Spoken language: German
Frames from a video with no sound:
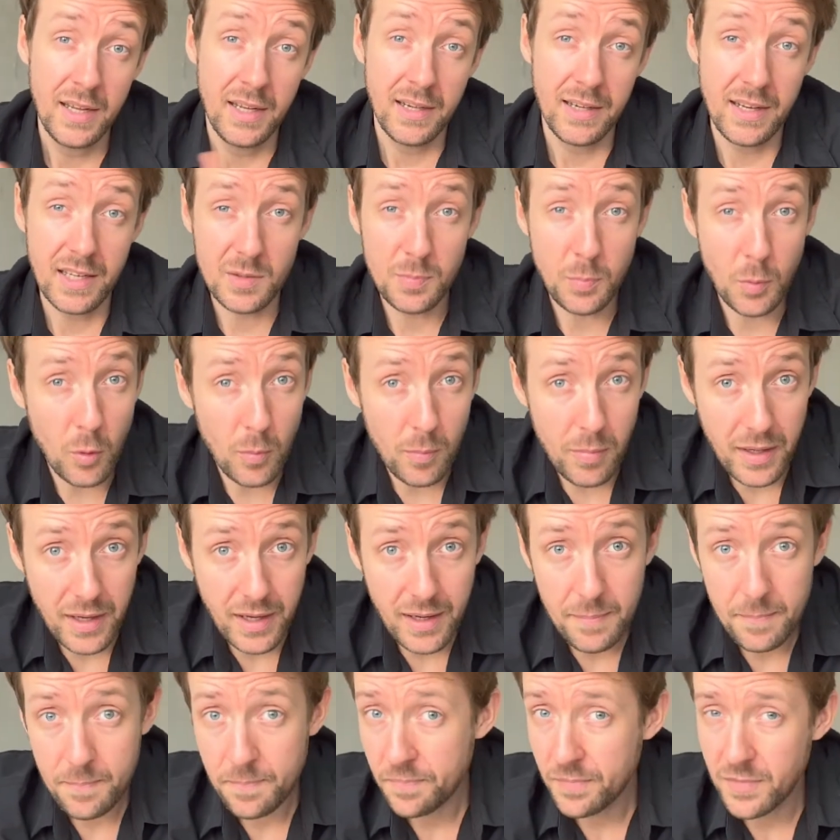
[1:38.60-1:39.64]
Das
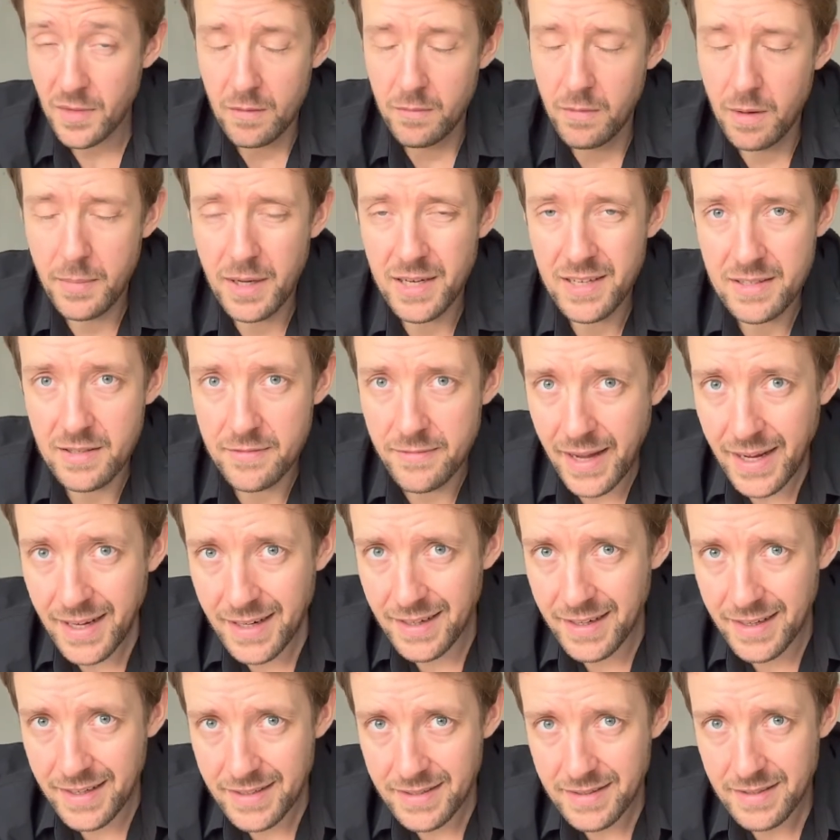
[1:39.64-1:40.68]
Problem, wenn man es
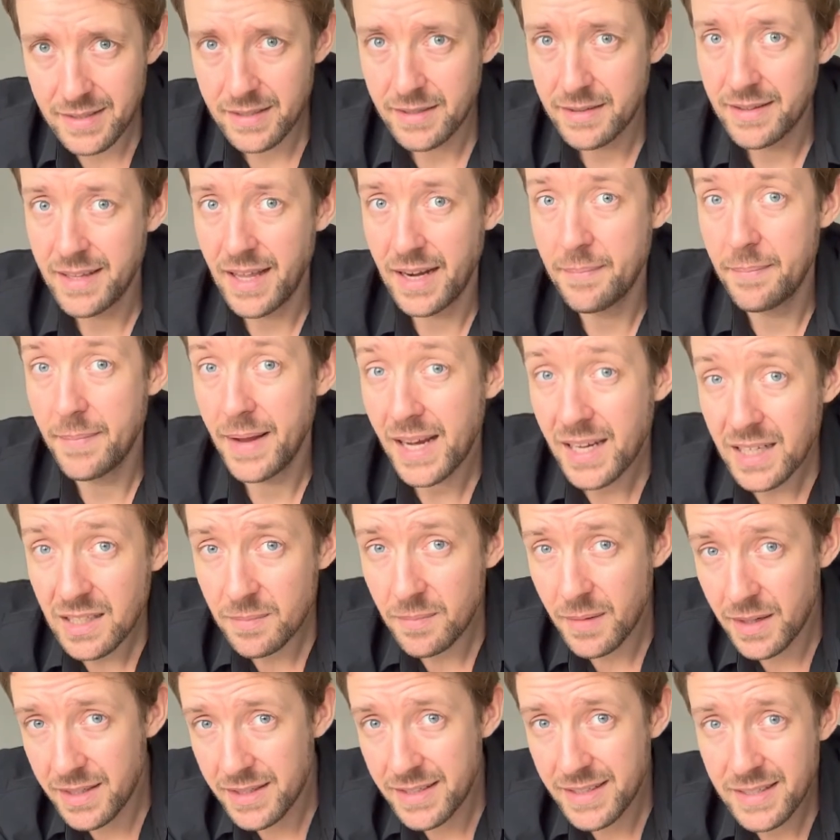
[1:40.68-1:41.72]
weglässt, dann merkt
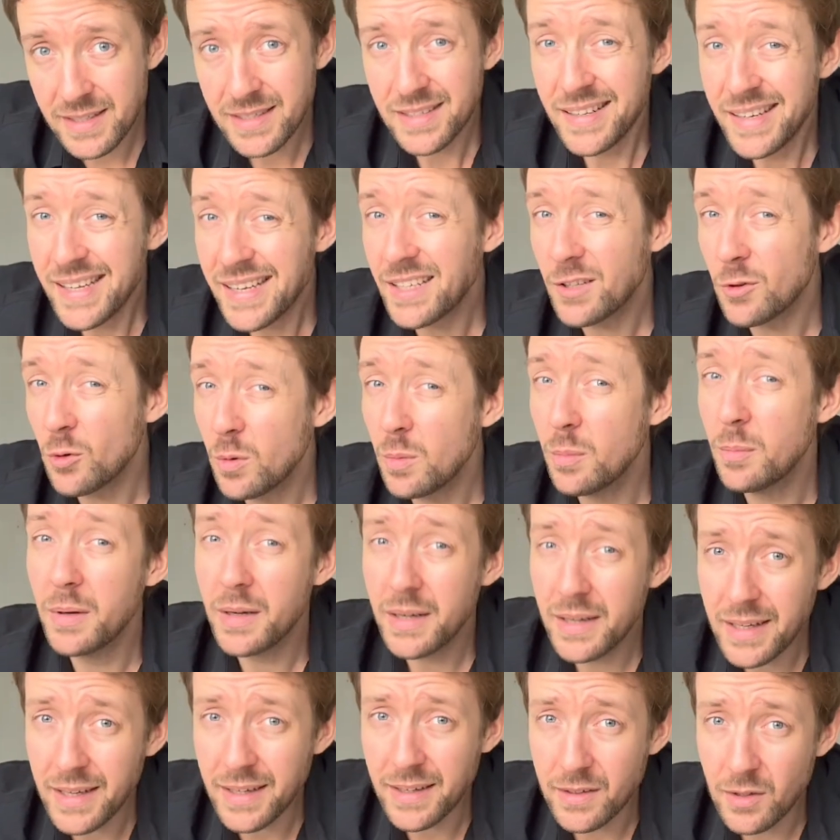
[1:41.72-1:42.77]
man dies nicht
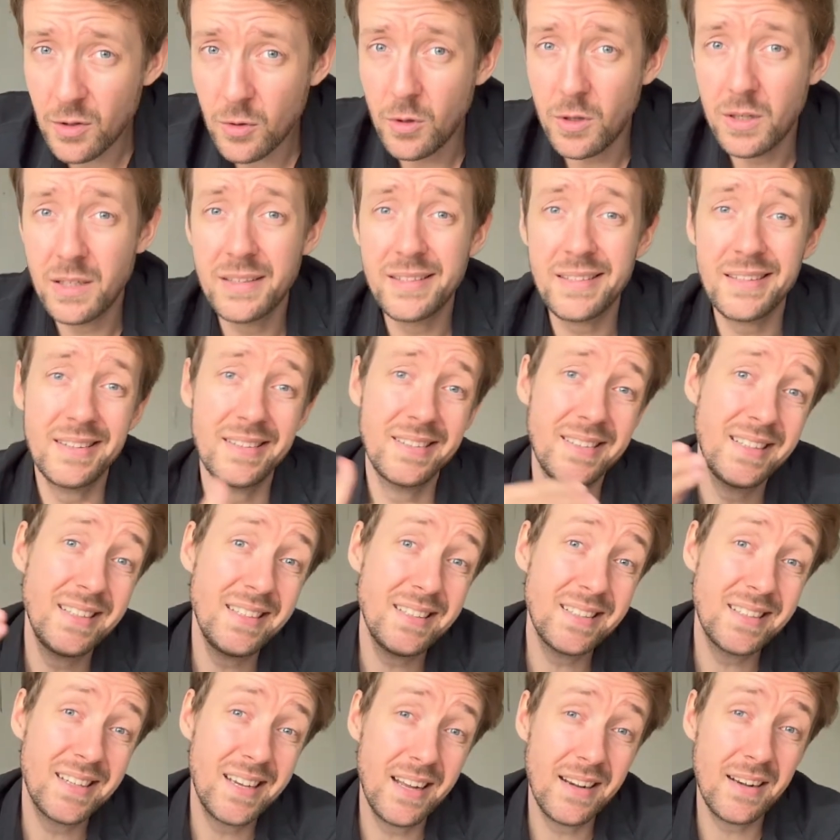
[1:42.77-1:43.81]
unbedingt und
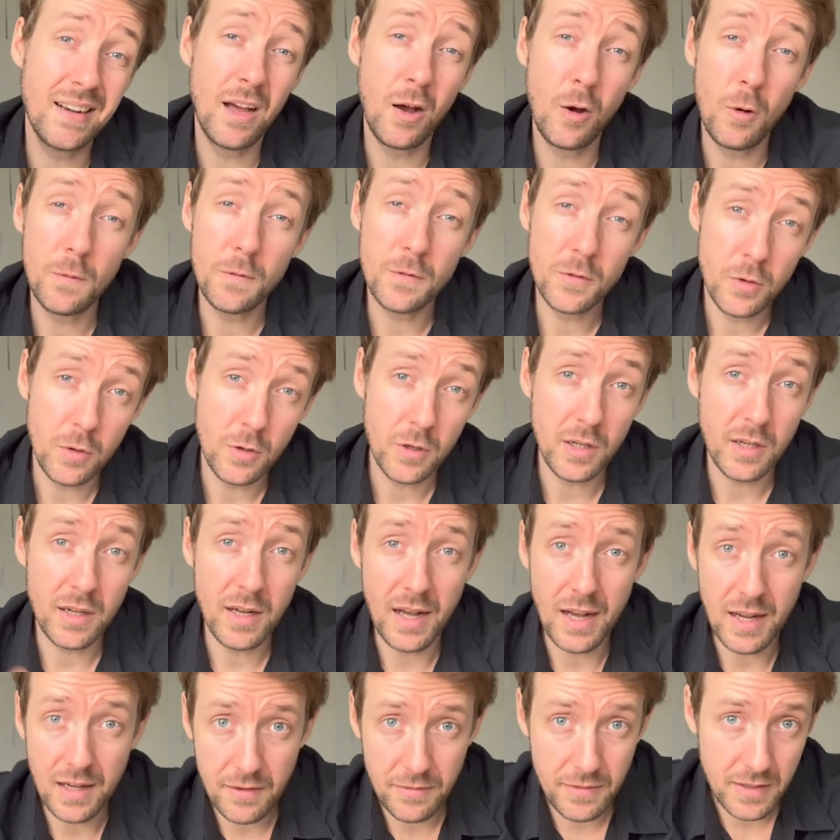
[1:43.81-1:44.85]
dies kann auf
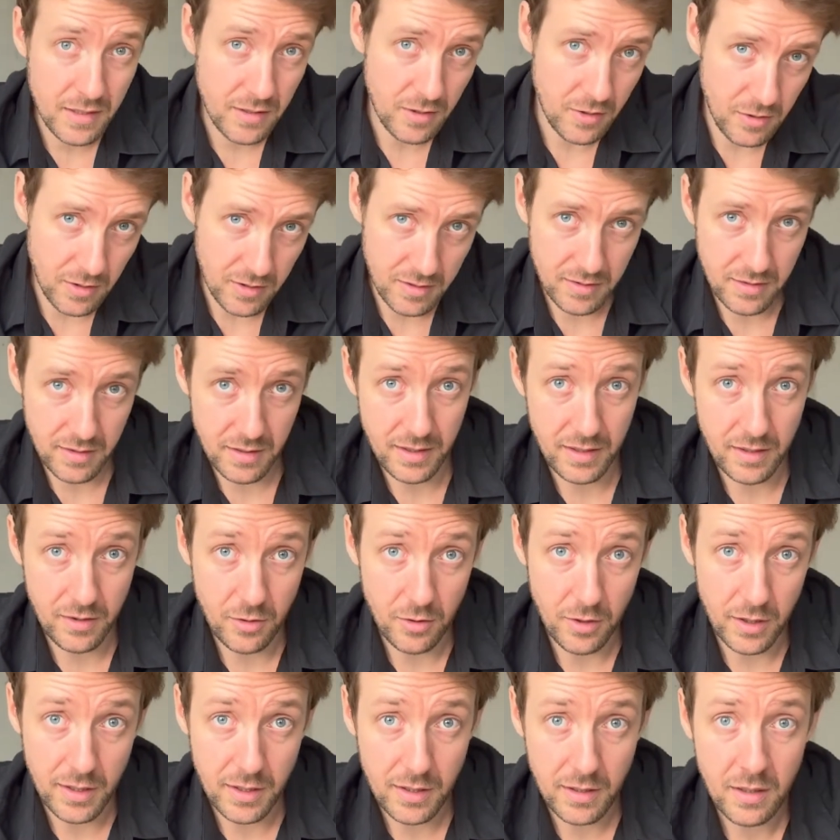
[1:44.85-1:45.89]
teure Akquisekosten
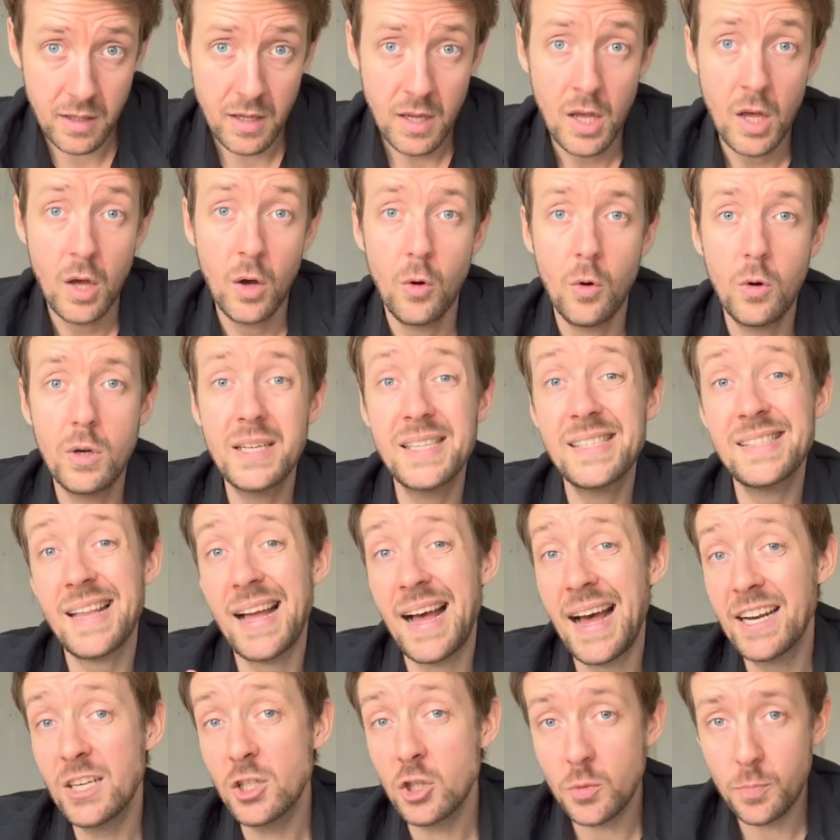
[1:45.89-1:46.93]
hindeuten und
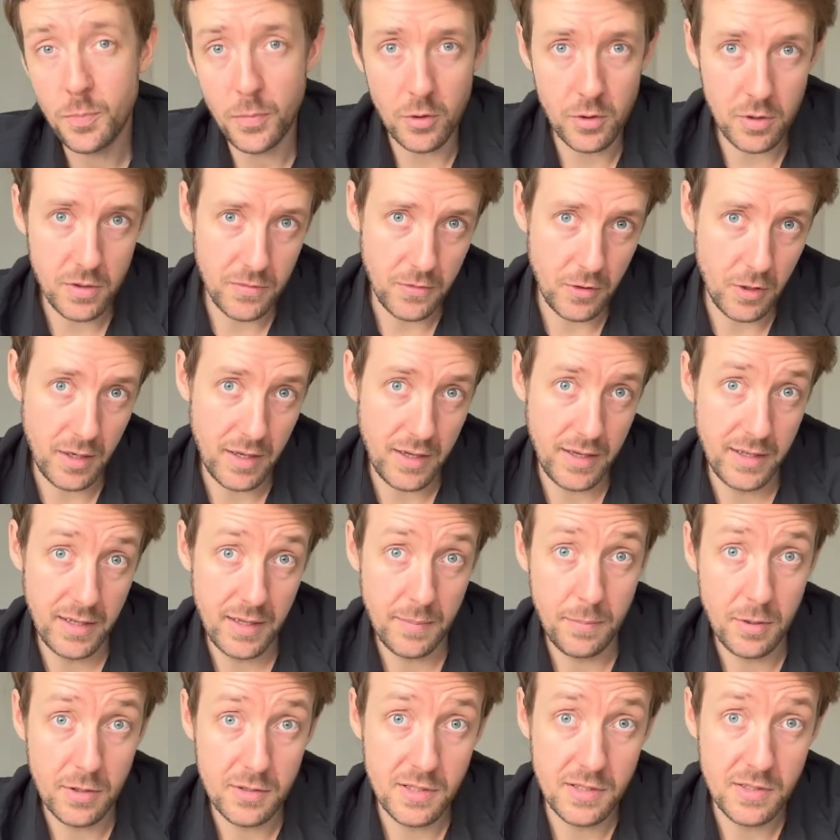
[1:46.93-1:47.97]
ist anspruchsvoller in der
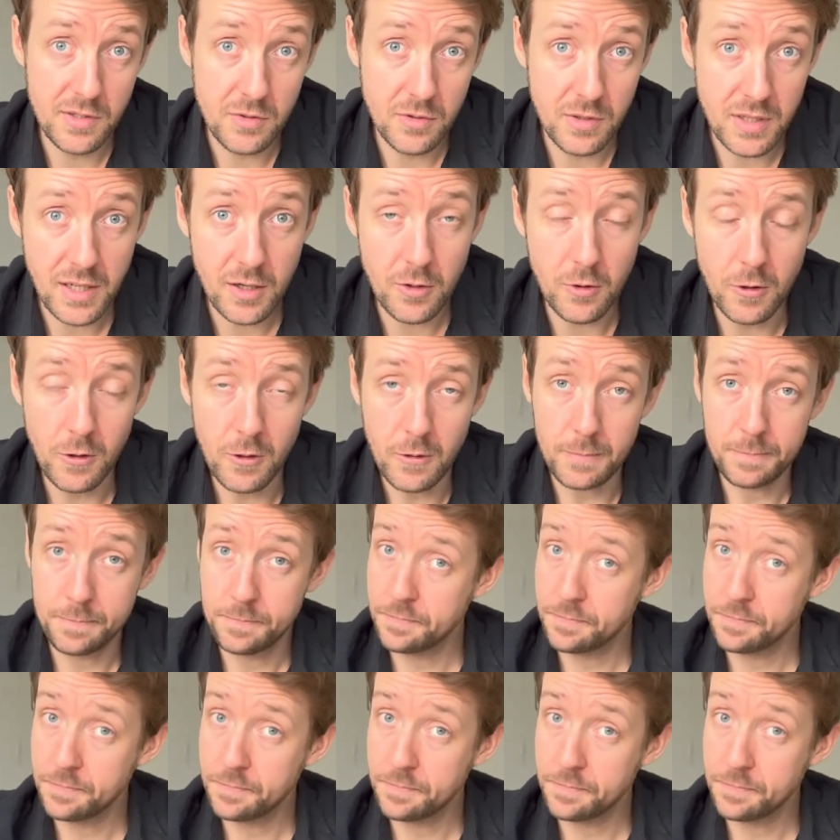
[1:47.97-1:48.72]
Positionierung.